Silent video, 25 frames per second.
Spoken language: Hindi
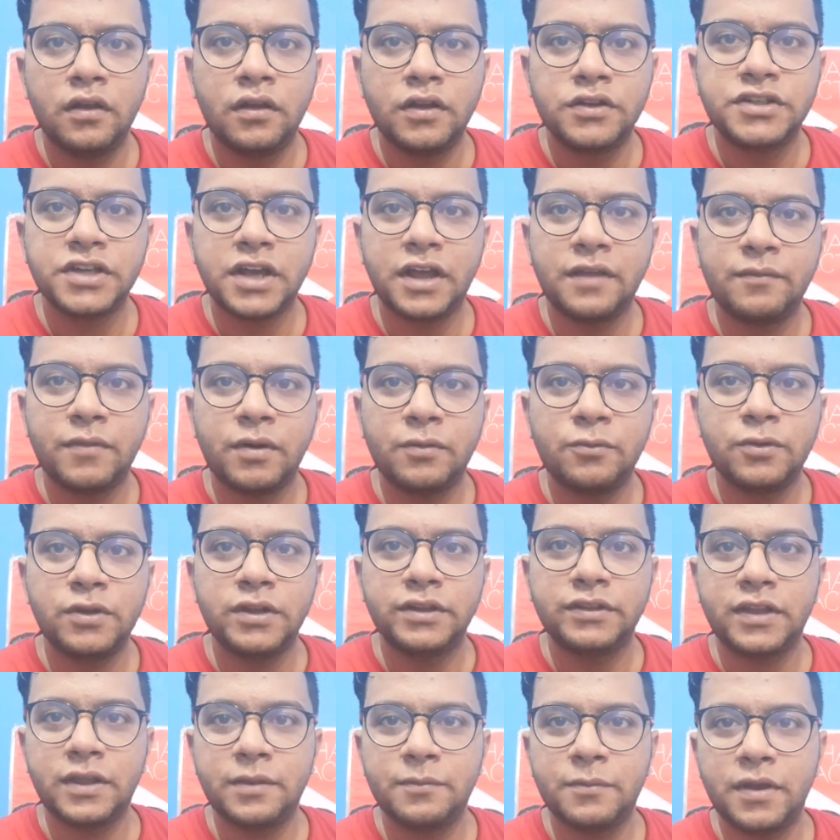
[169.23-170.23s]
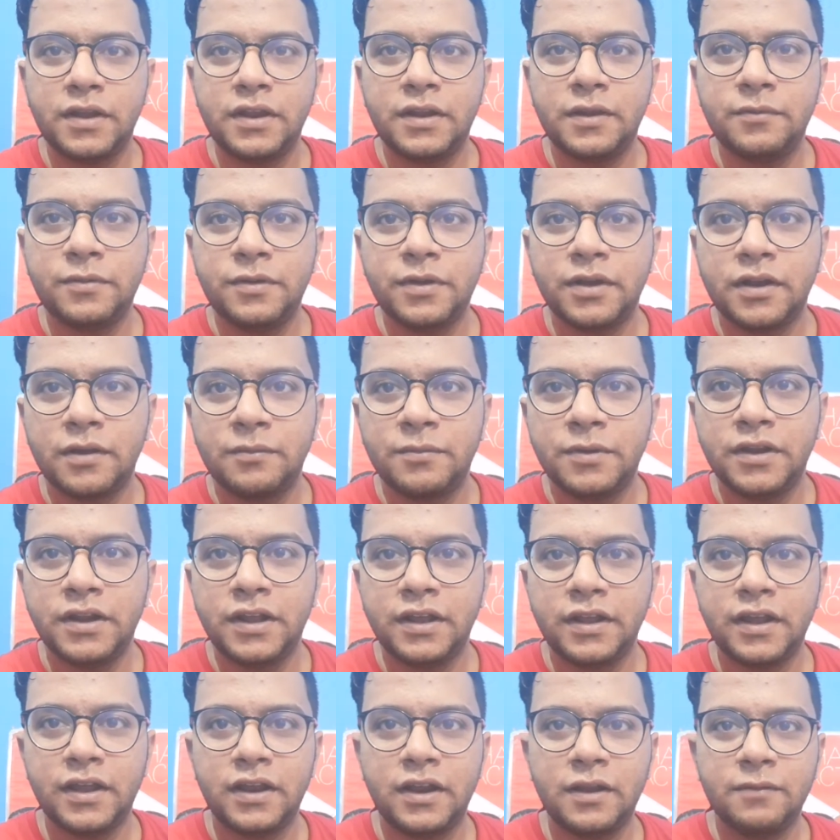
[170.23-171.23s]
चांद बाबू लिखते हैं मैंने भी कभी
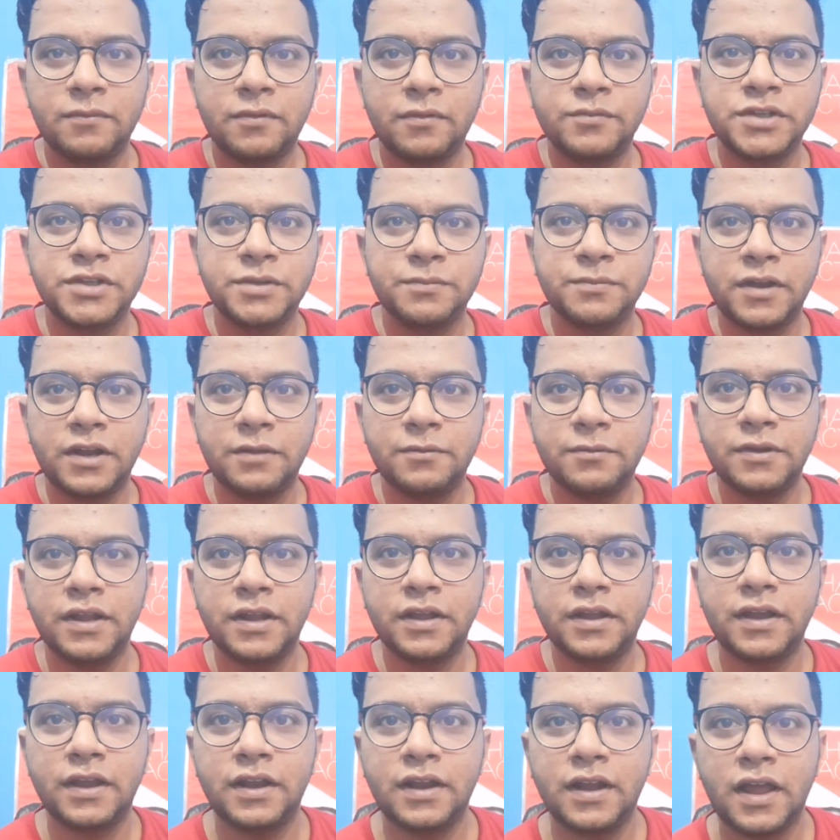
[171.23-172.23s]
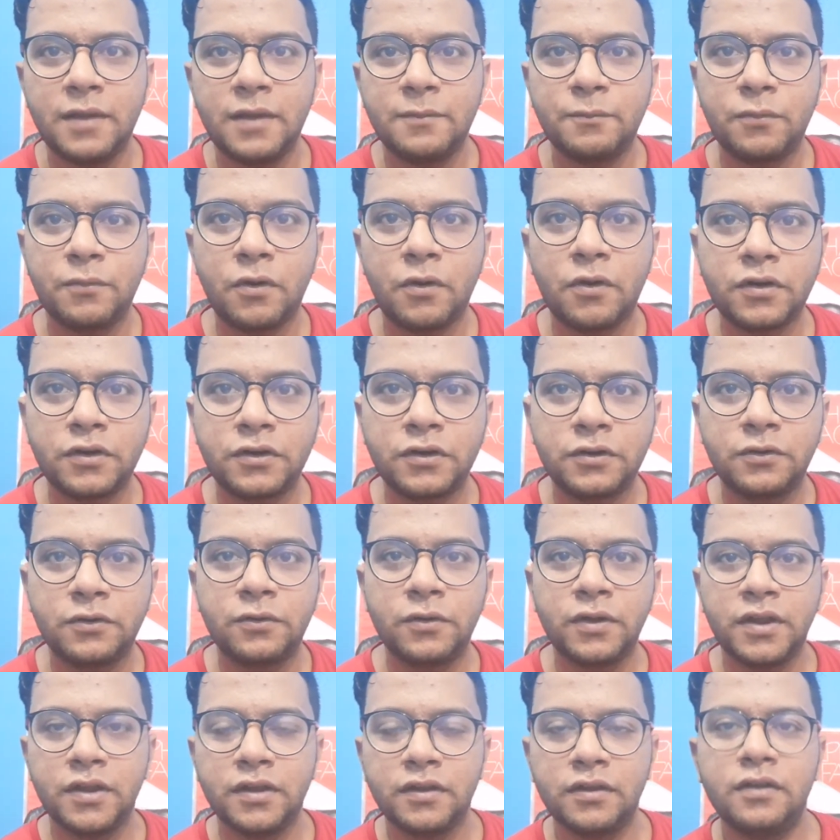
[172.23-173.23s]
नहीं खेला पबजी मैंने भी नहीं खेला है पॉट
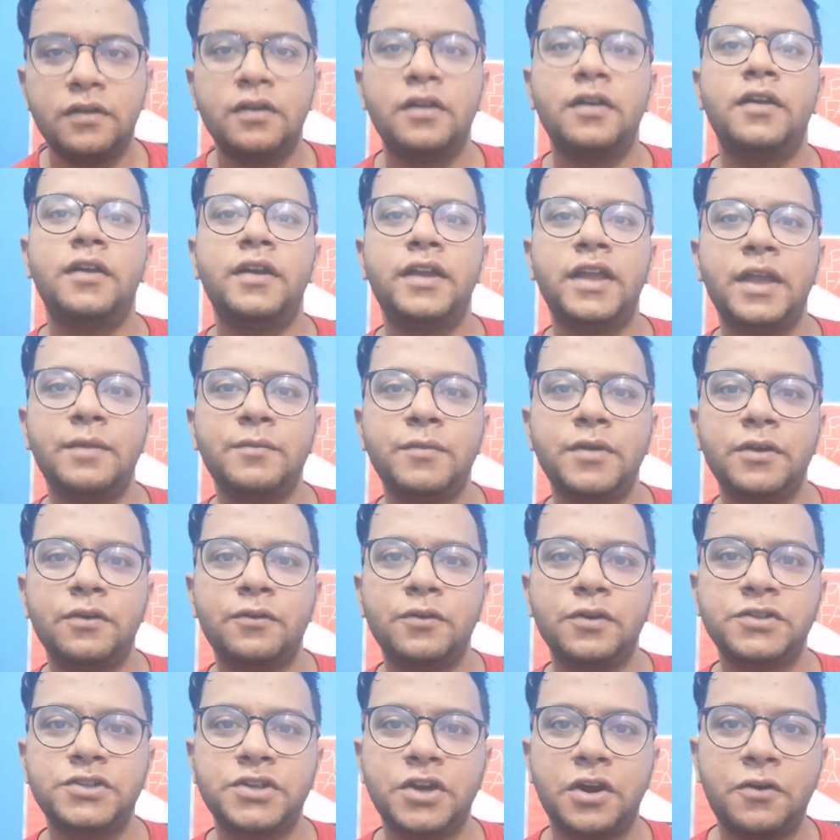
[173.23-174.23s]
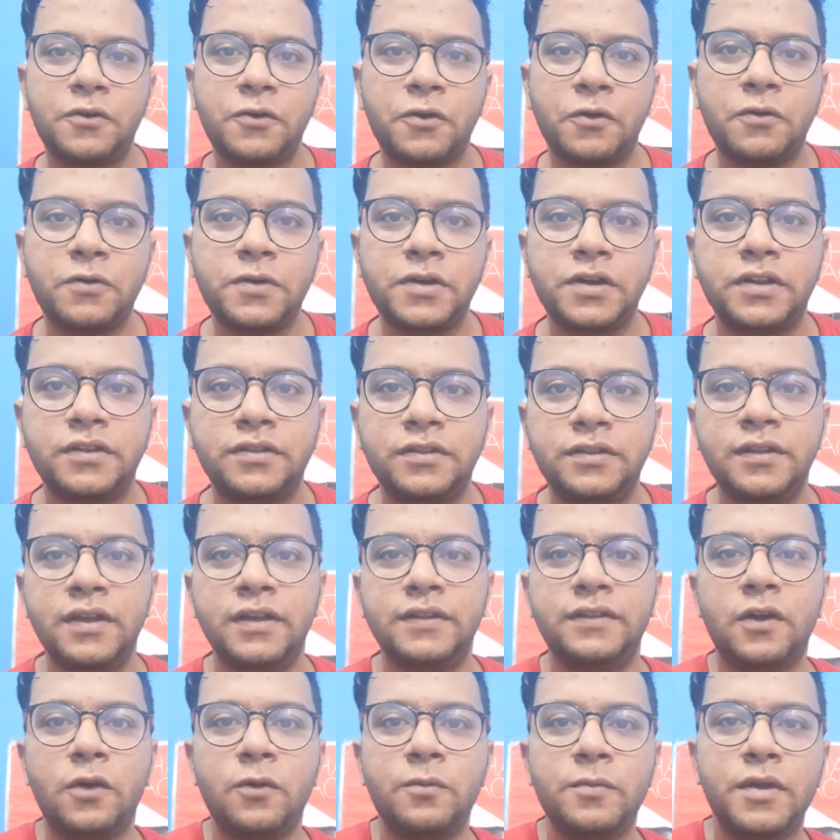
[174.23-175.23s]
किंग गेमिंग को शॉर्ट आउट
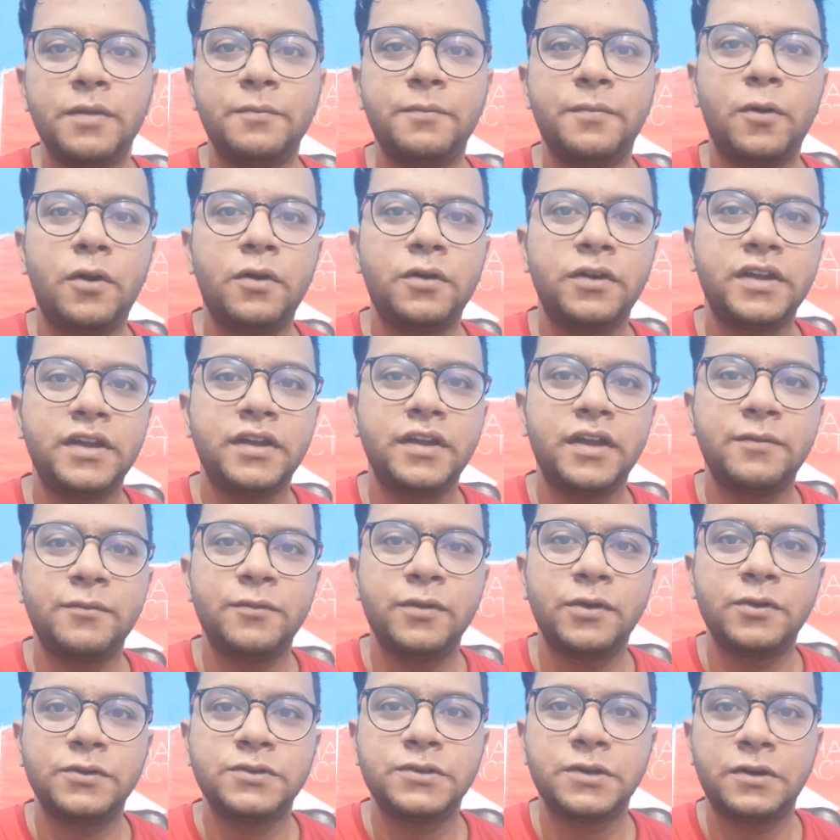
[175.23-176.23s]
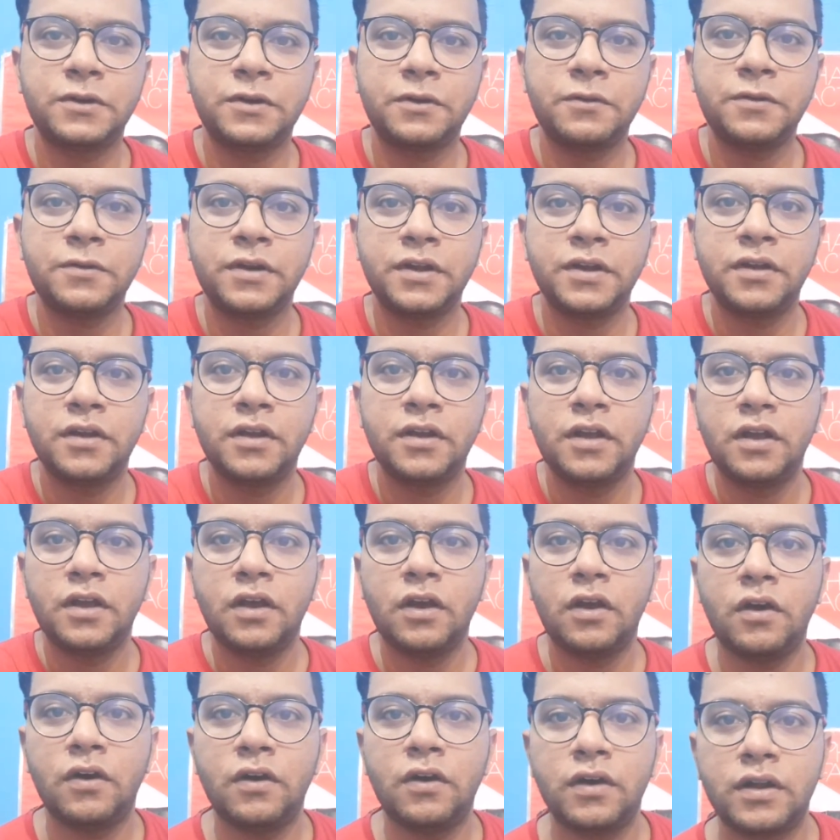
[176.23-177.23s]
देता हूँ मैं पॉट किंग गेमिंग को शॉर्ट आउट
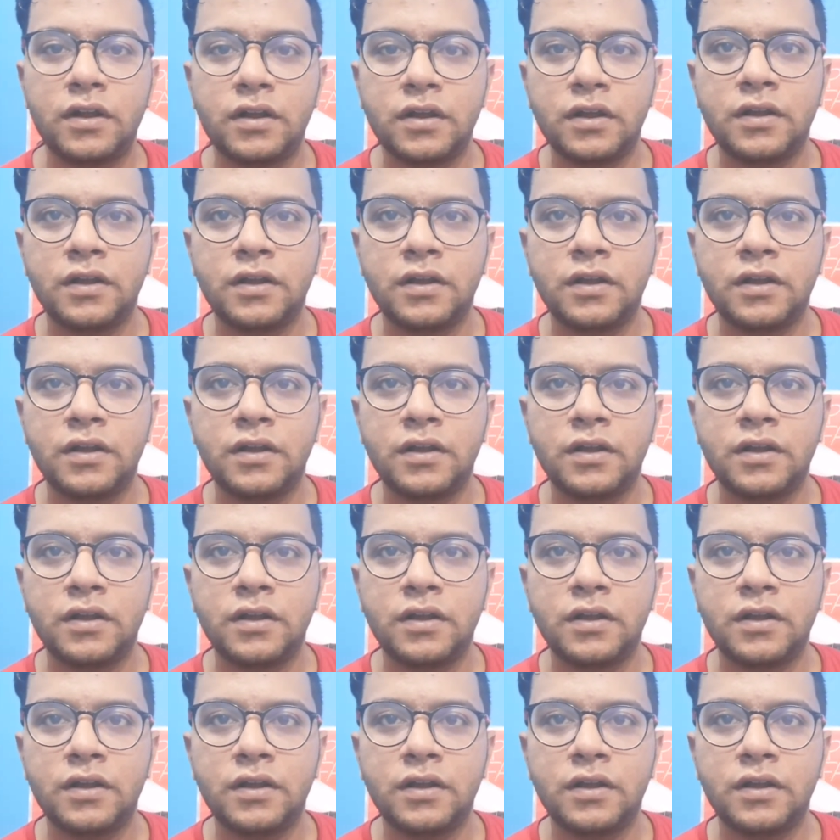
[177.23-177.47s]
और